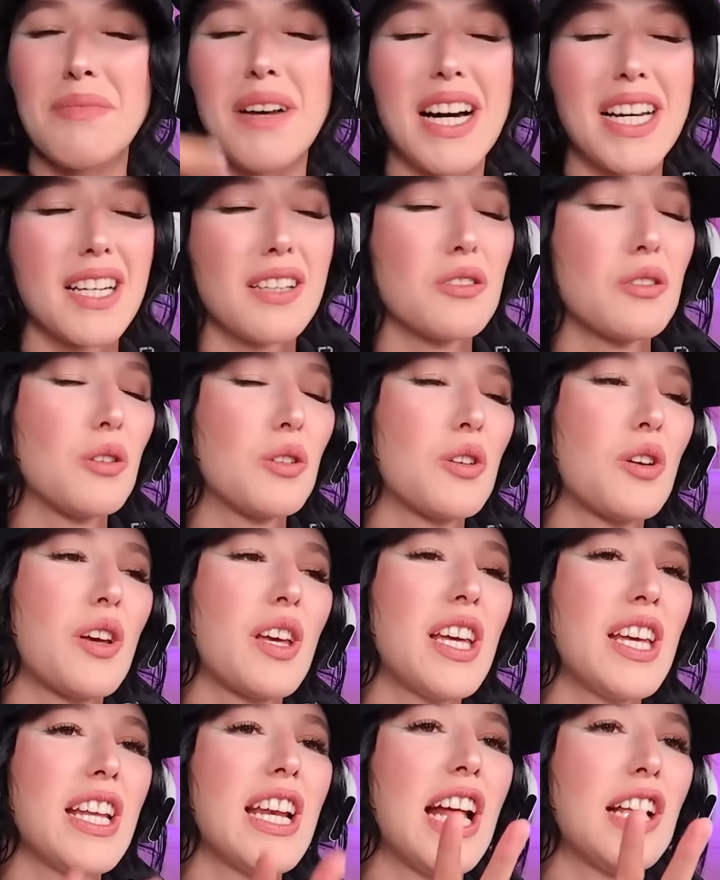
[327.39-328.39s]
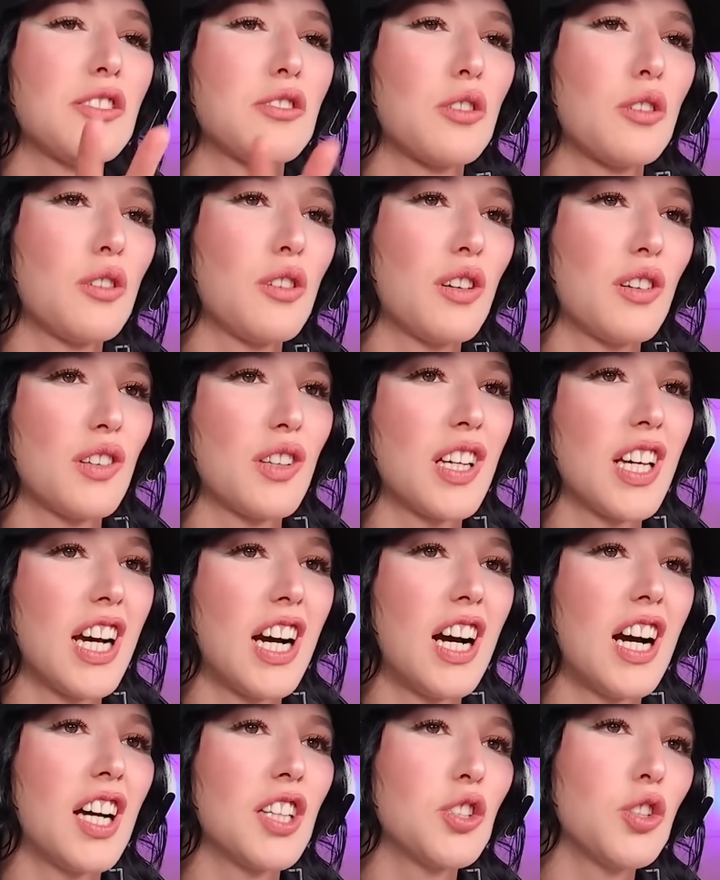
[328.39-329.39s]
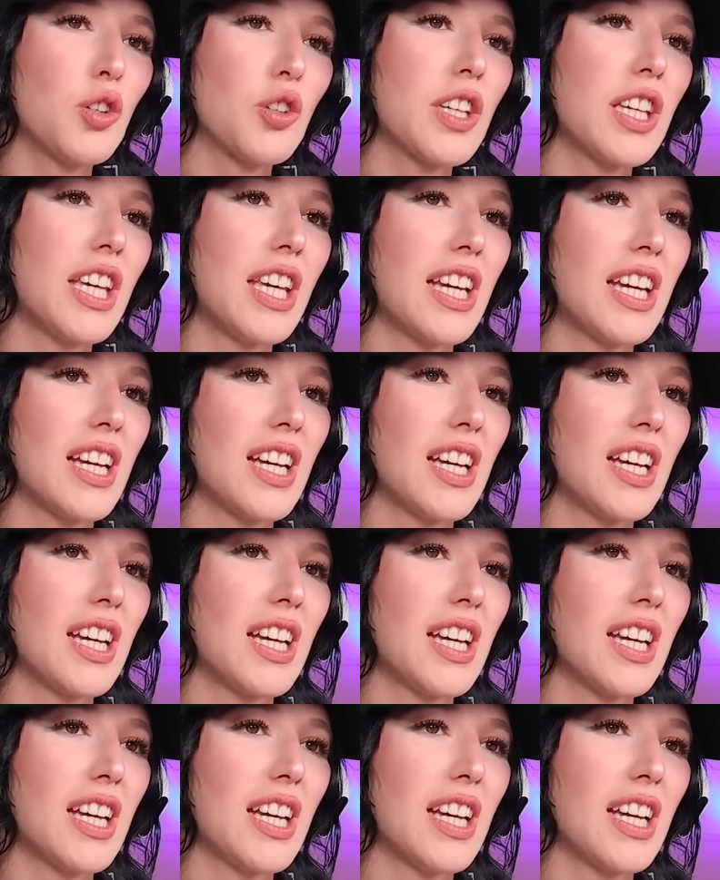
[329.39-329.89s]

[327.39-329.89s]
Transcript: maharat oluyor. İğrenç oluyordu ya. Çok